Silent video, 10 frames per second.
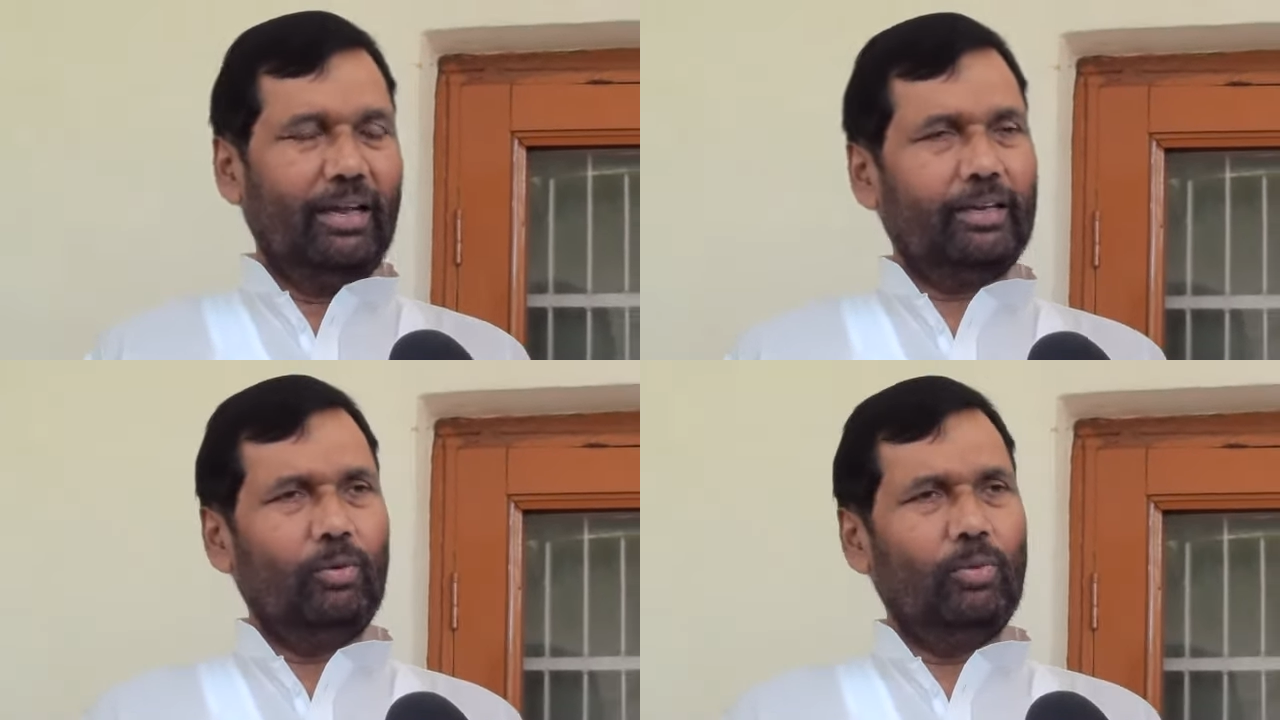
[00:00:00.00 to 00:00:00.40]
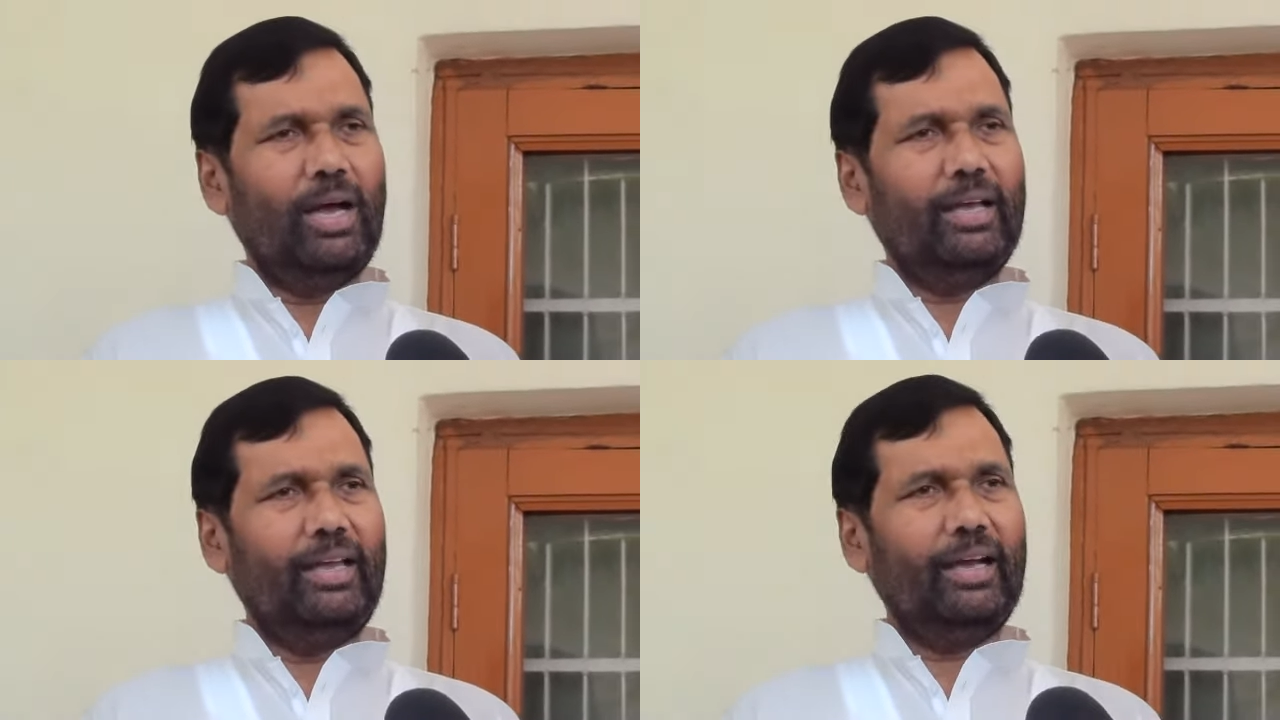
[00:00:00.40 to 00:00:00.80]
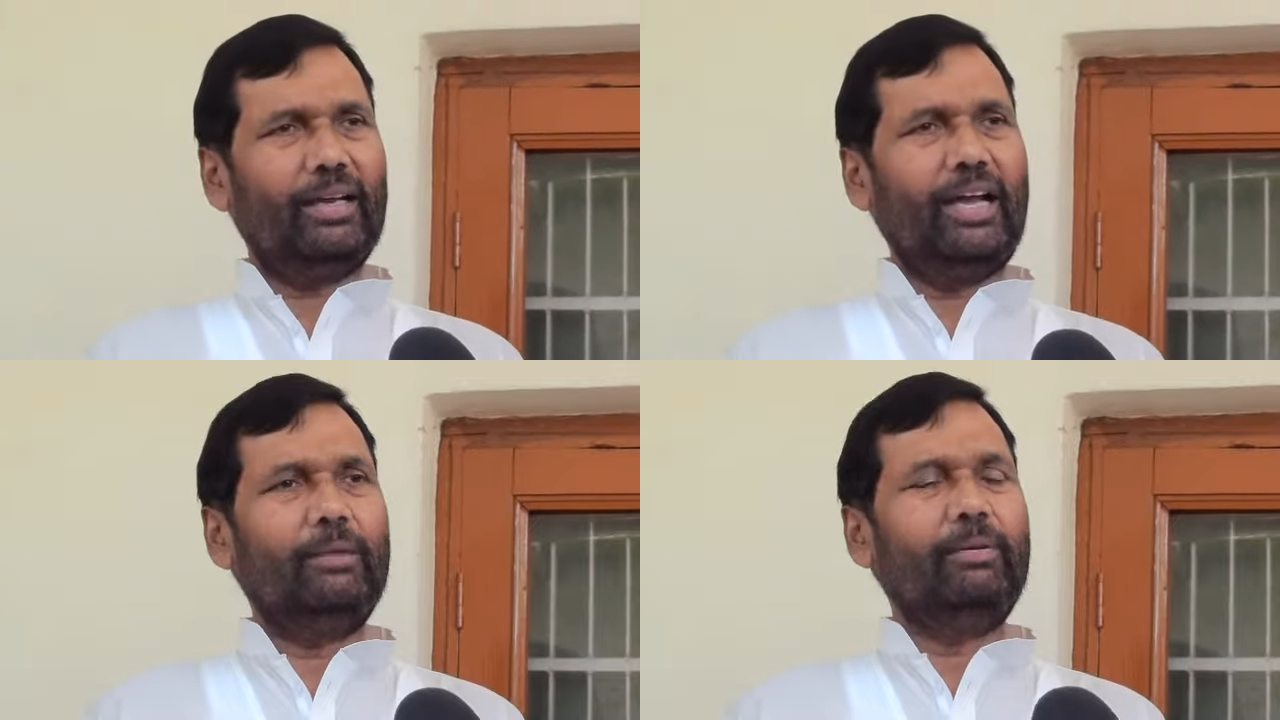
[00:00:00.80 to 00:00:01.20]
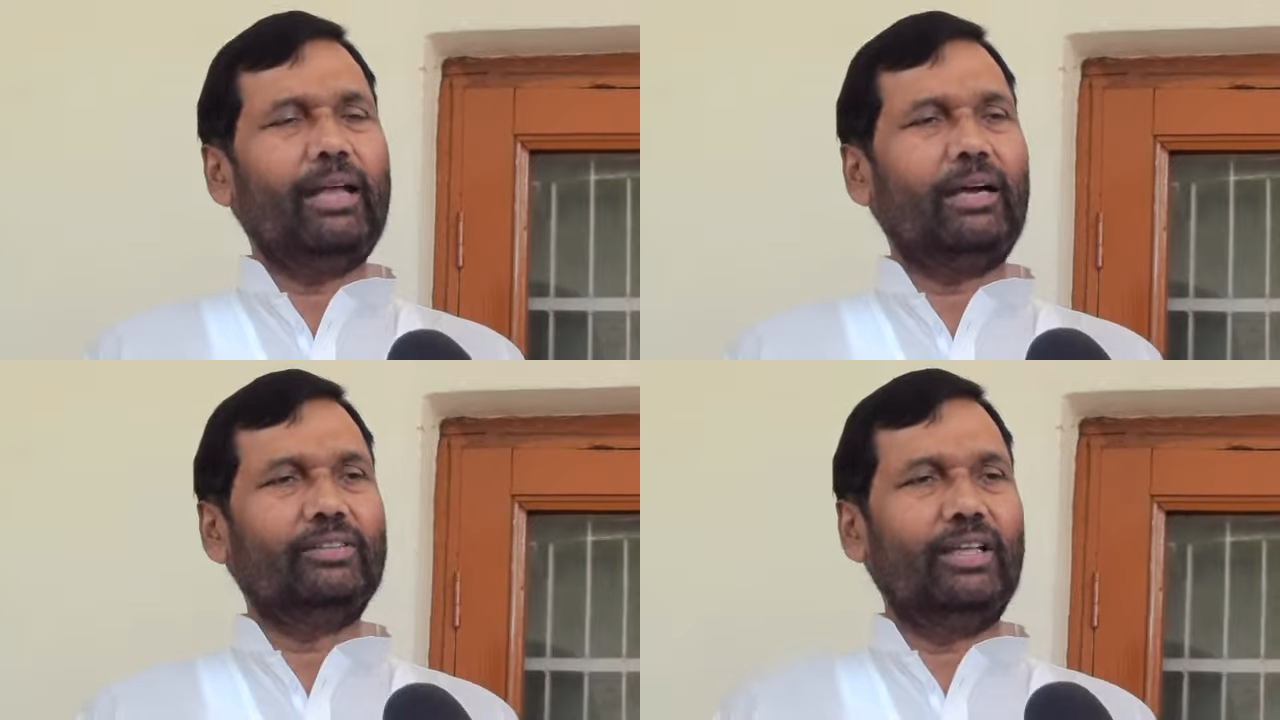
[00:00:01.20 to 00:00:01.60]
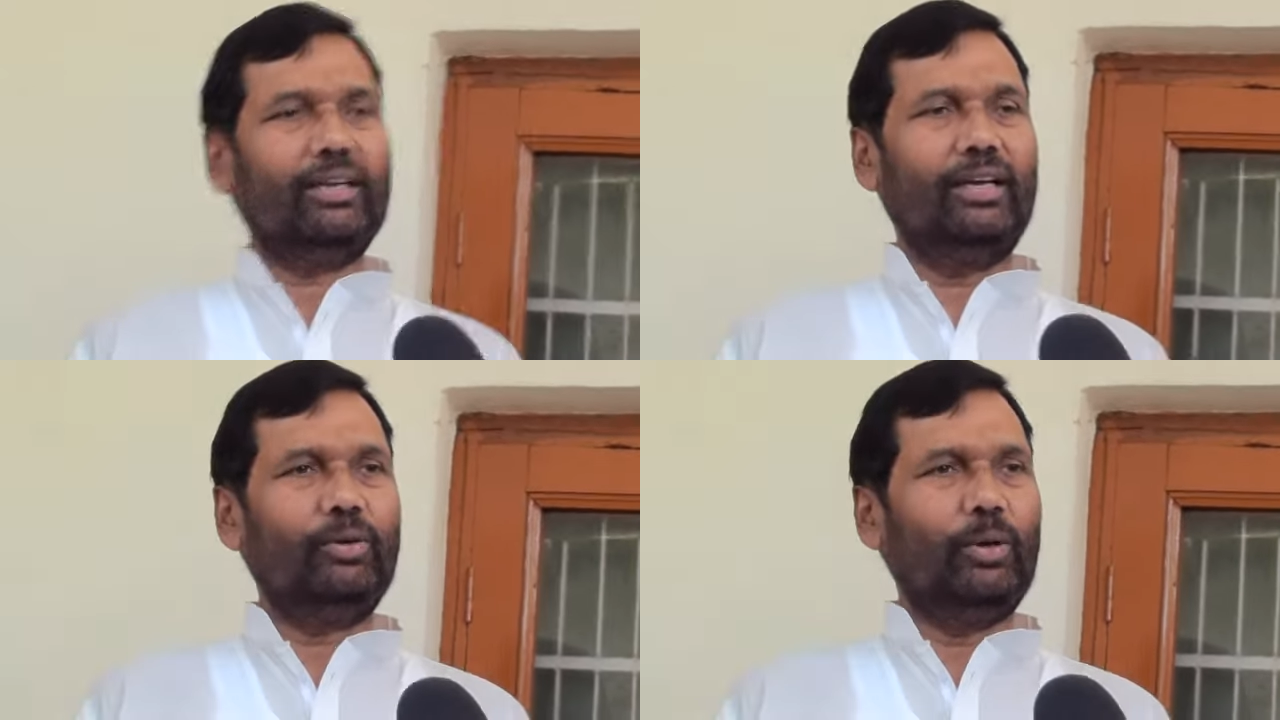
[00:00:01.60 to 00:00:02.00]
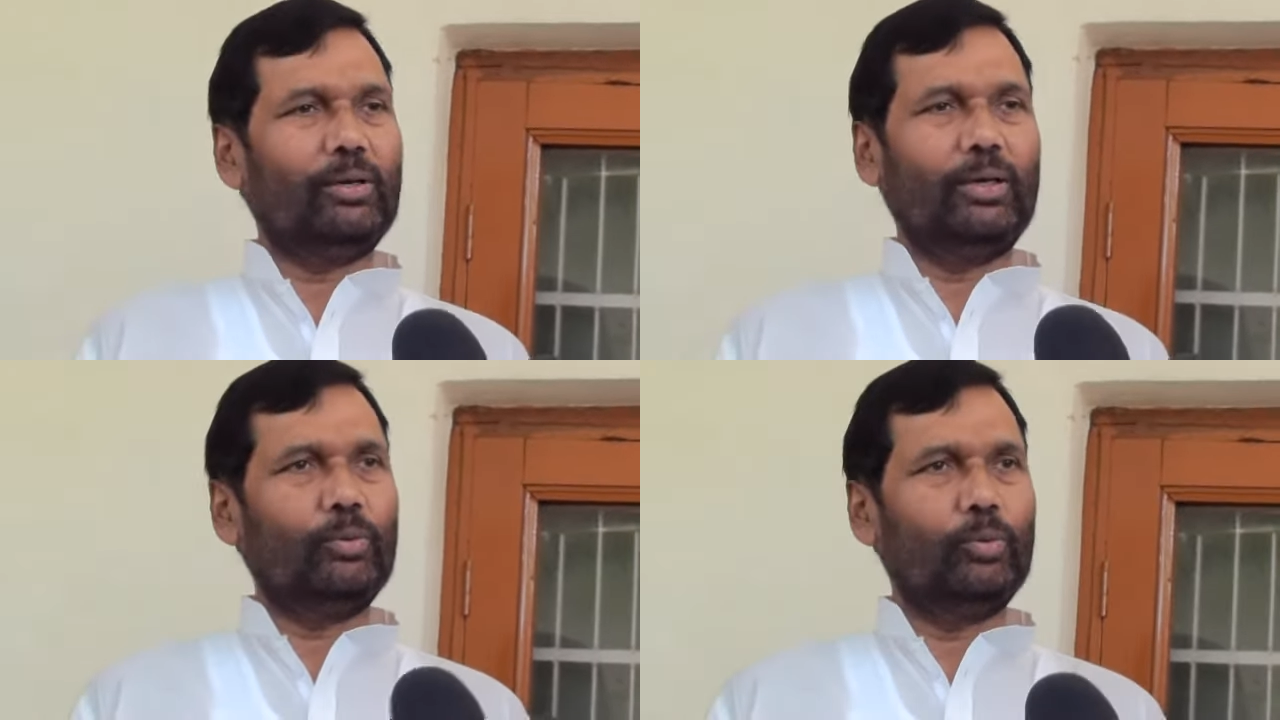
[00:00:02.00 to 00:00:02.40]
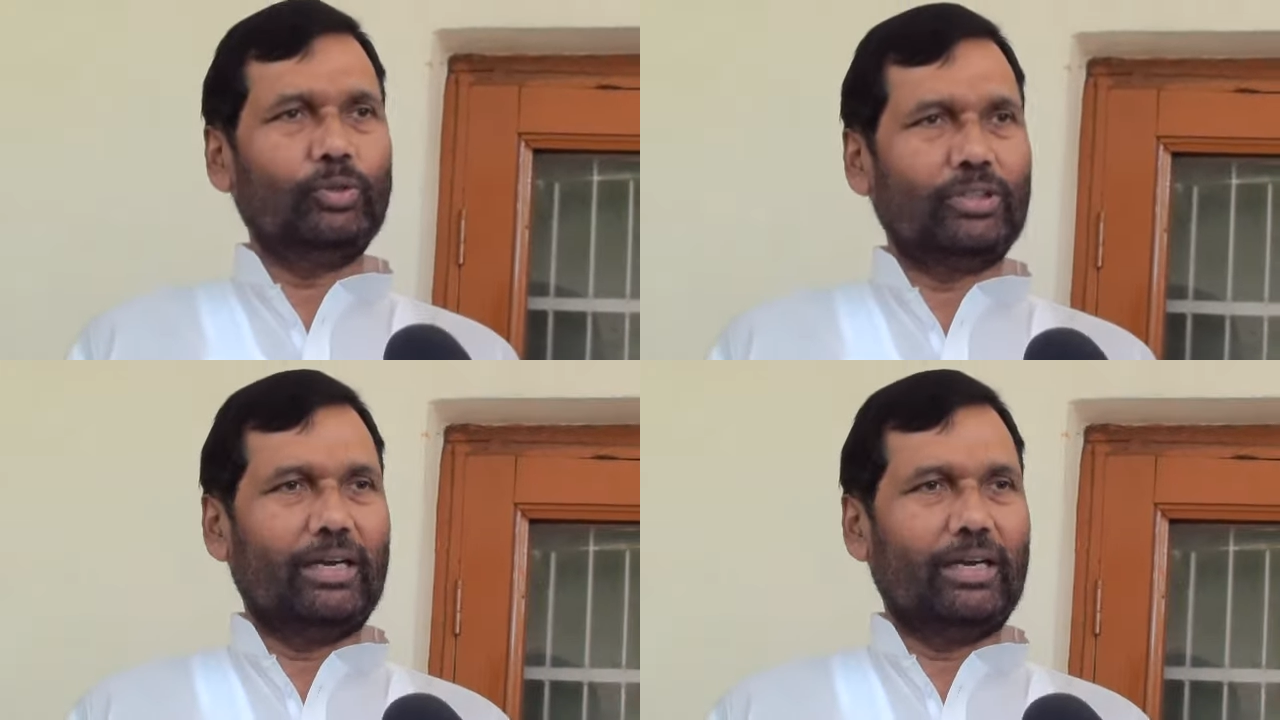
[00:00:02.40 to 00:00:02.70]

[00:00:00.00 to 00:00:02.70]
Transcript: लेकिन वहाँ एक लाइन भी क्या कहते हैं कहीं को एक कुछ